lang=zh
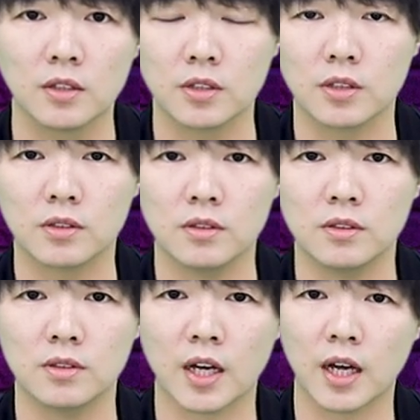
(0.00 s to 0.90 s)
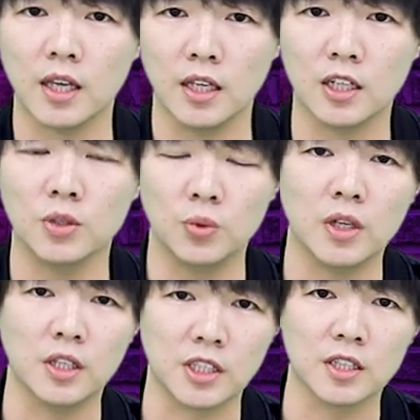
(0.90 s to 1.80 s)
这个是大概一个
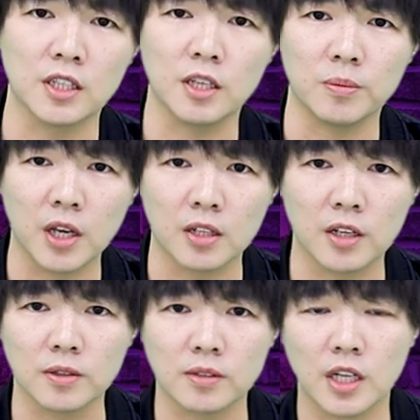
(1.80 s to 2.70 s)
月以前的影片了，